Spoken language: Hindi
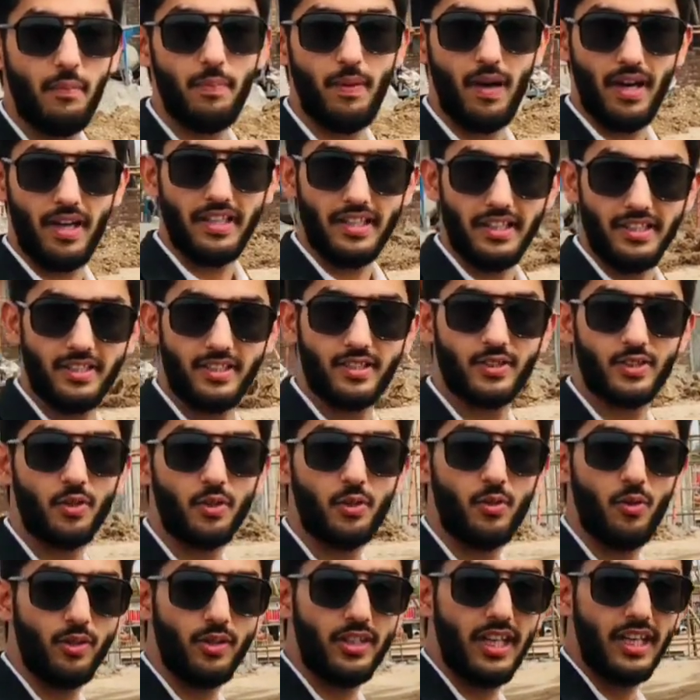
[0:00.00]
पानी
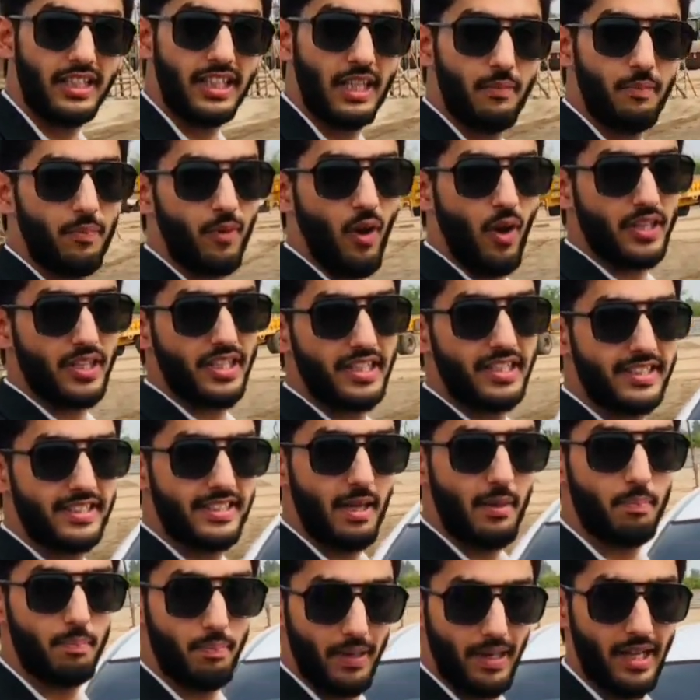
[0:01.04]
सरगोदा के प्रोजेक्ट्स
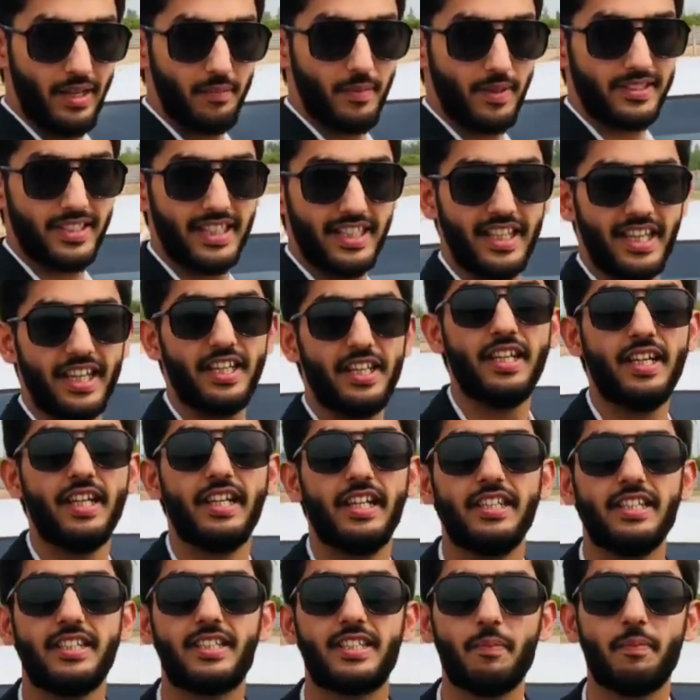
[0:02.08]
के बड़े मसले हैं
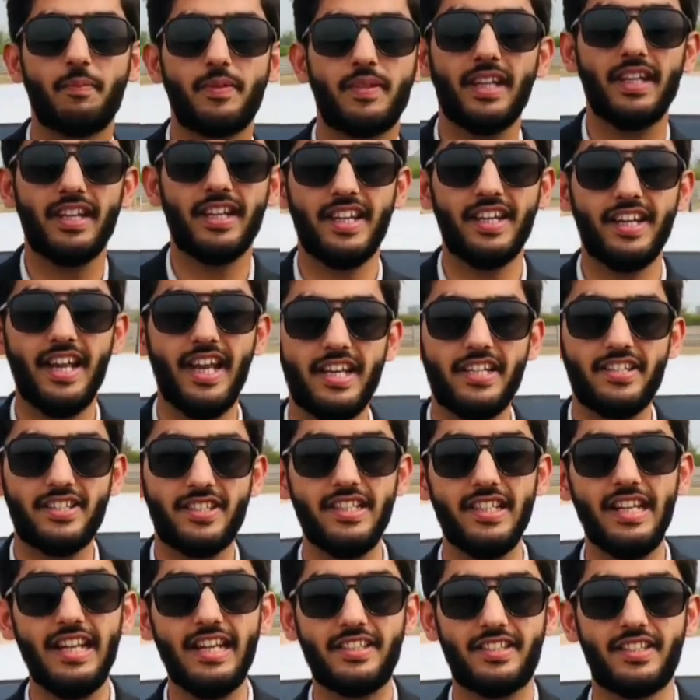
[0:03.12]
जबकि
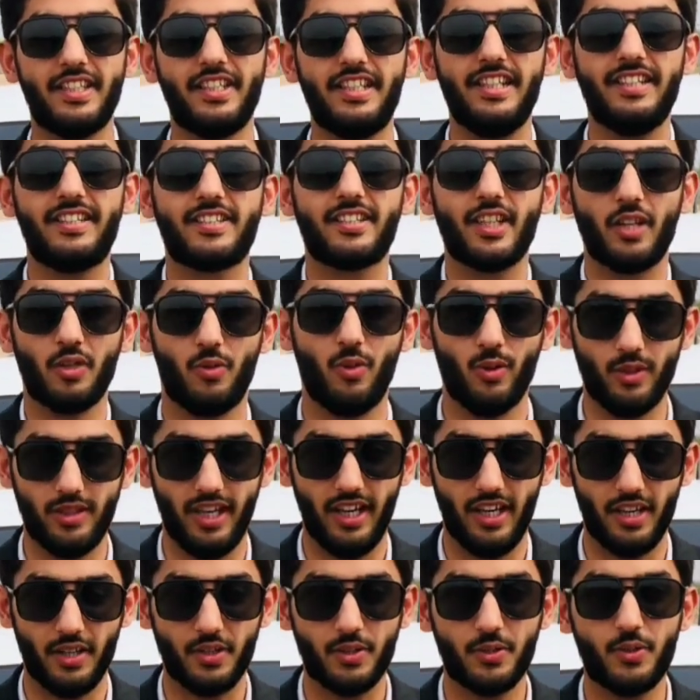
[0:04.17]
नेशनल सिटी
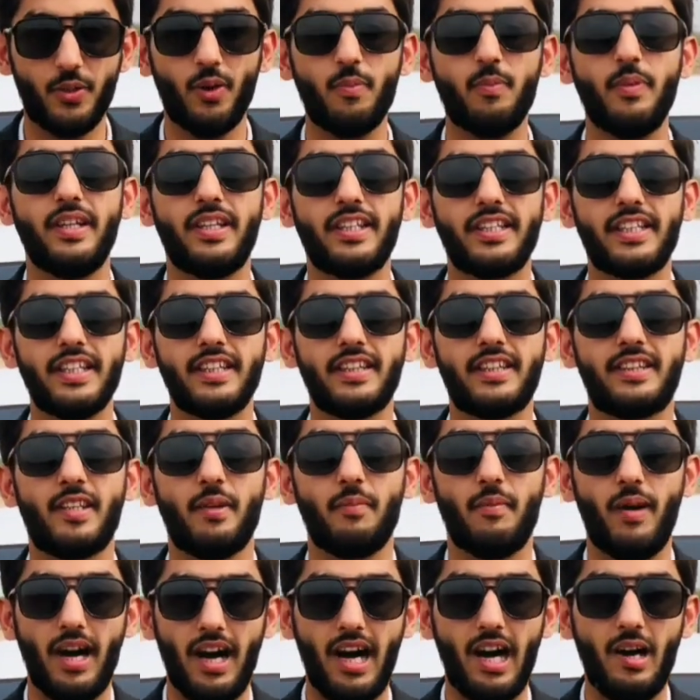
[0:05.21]
सरगोदा गवर्नमेंट के
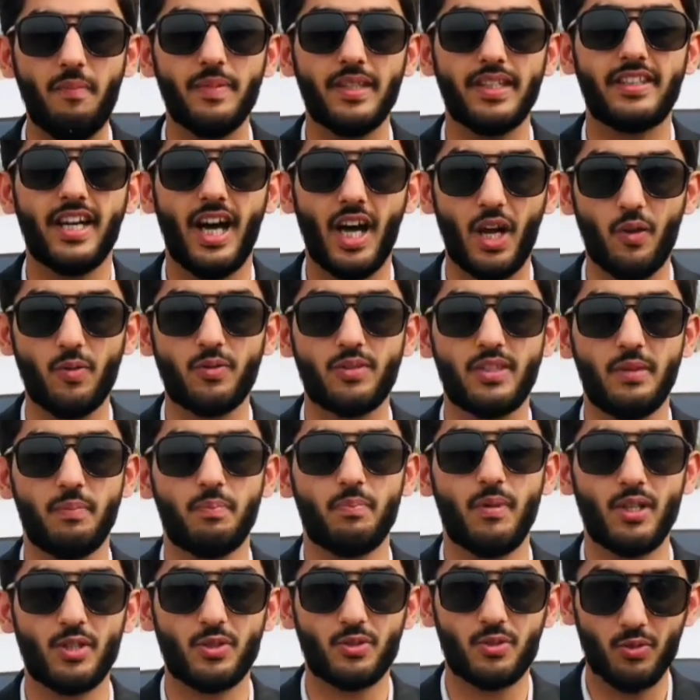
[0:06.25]
तमाम इदारों से
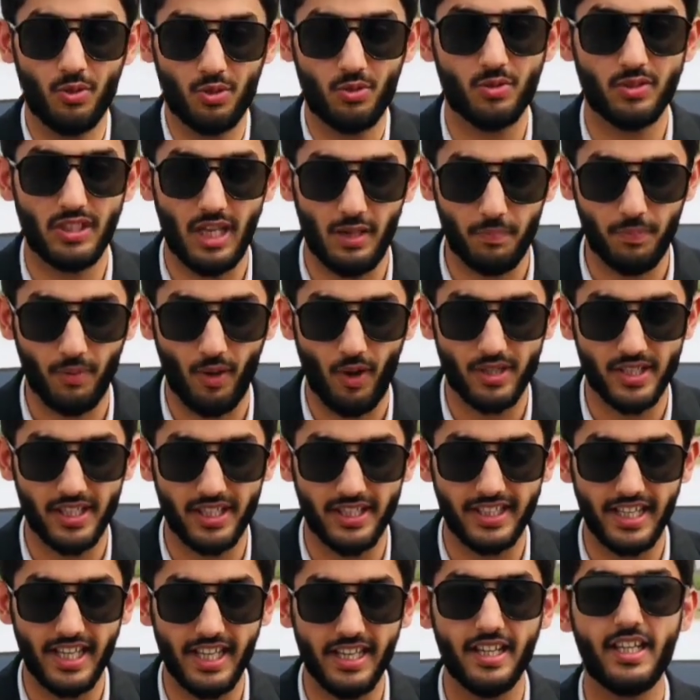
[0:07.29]
मंजूर शुदा
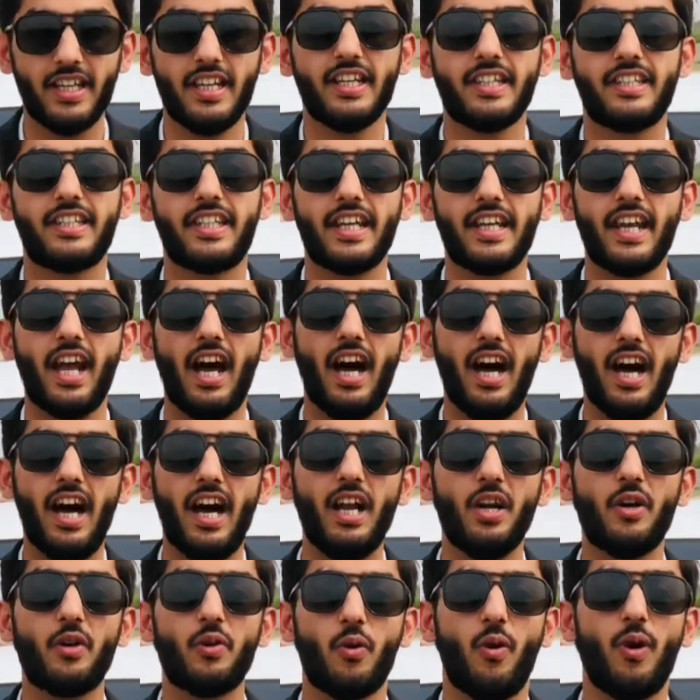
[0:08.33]
प्रोजेक्ट है
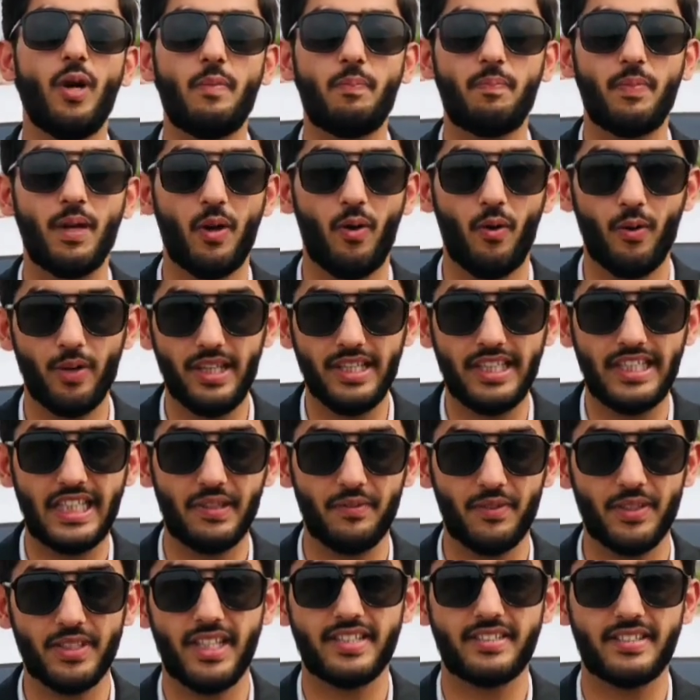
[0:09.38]
केनाल रोड पे होने की
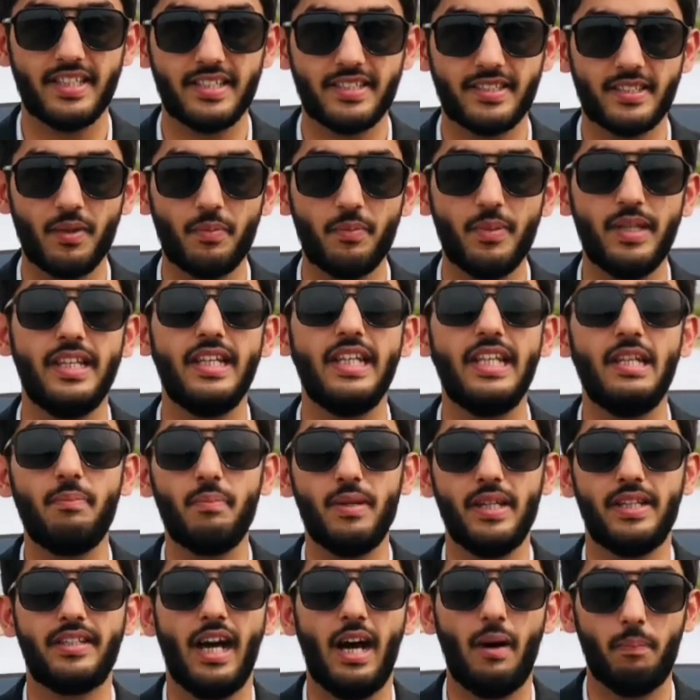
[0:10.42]
वजह से जमीनी
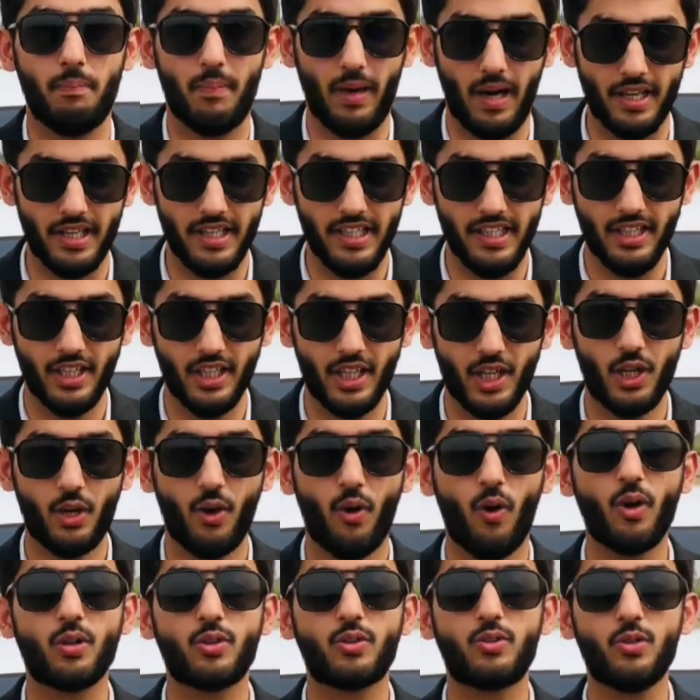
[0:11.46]
मीठा पानी
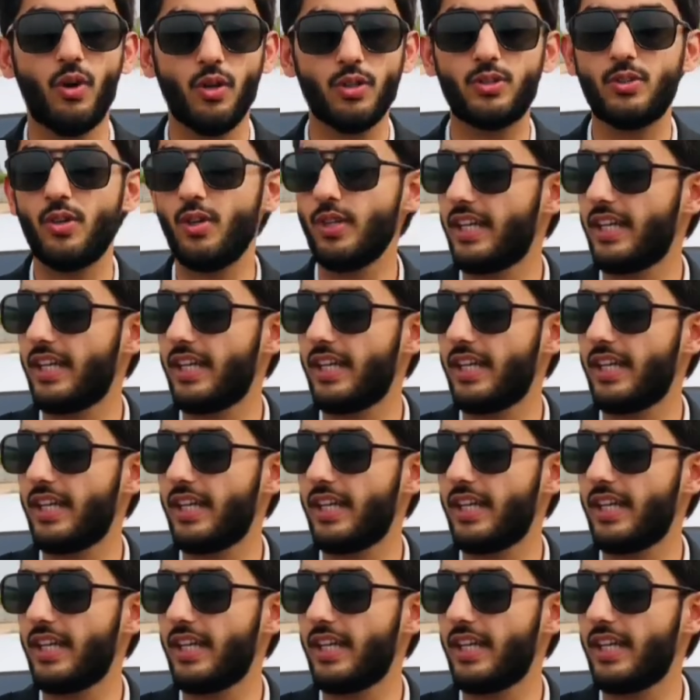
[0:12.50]
और 200 सौ